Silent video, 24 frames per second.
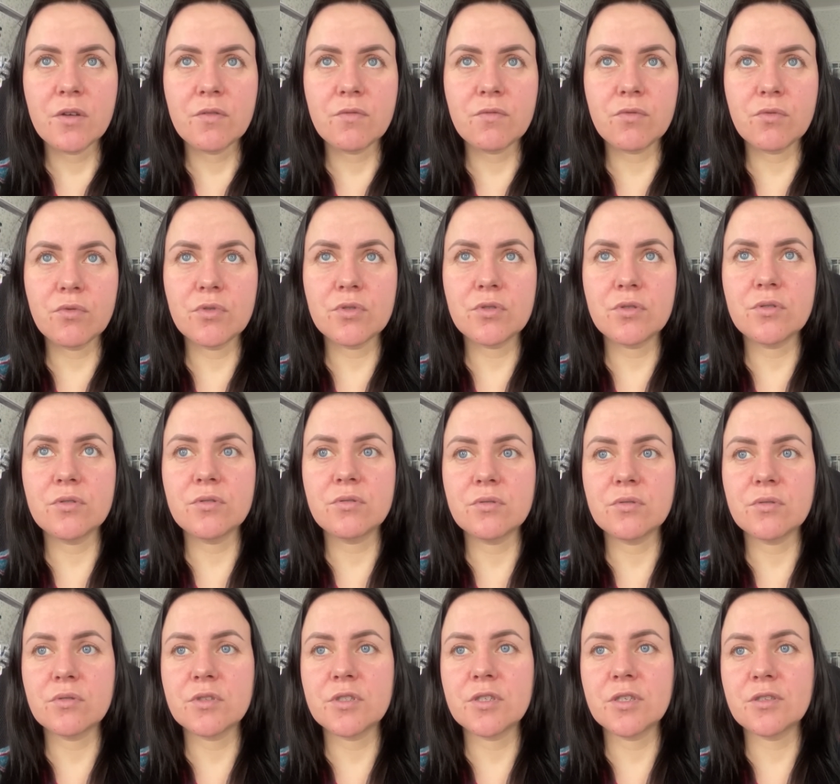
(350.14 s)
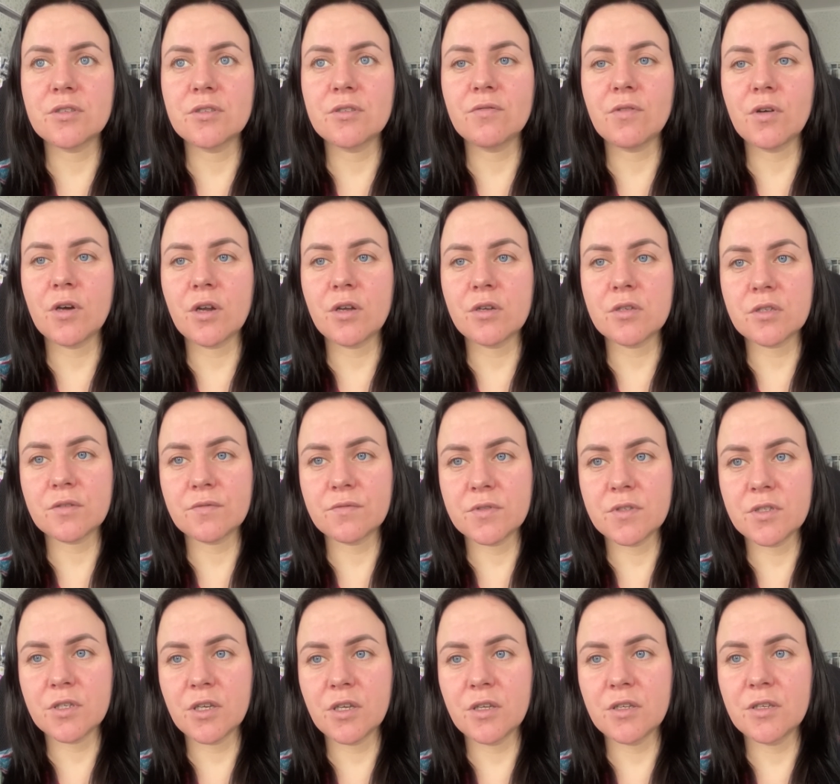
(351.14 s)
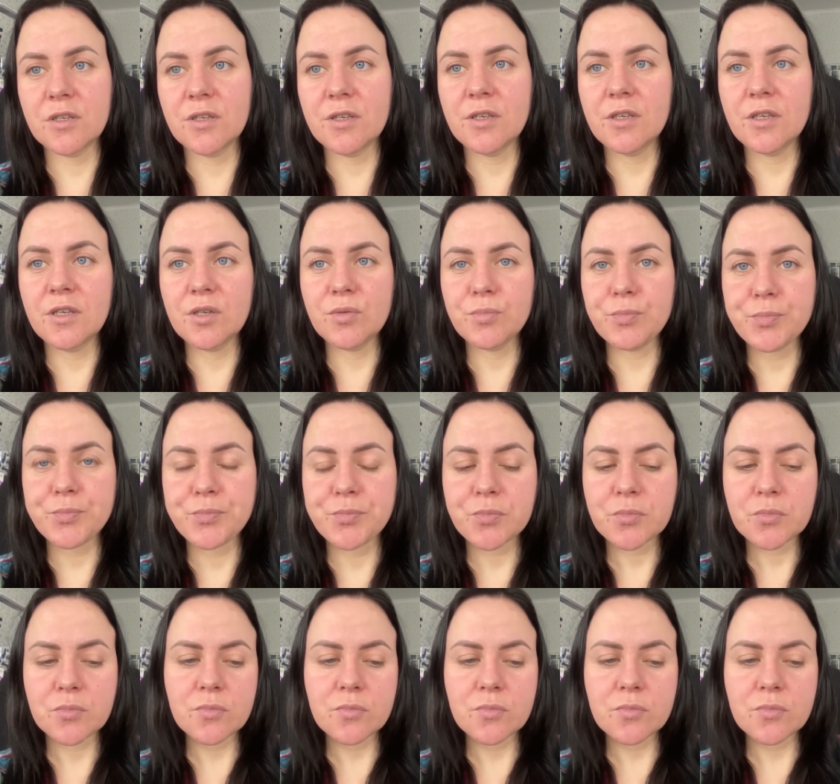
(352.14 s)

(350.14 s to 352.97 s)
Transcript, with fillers: вот, э, где-то два раза в день, и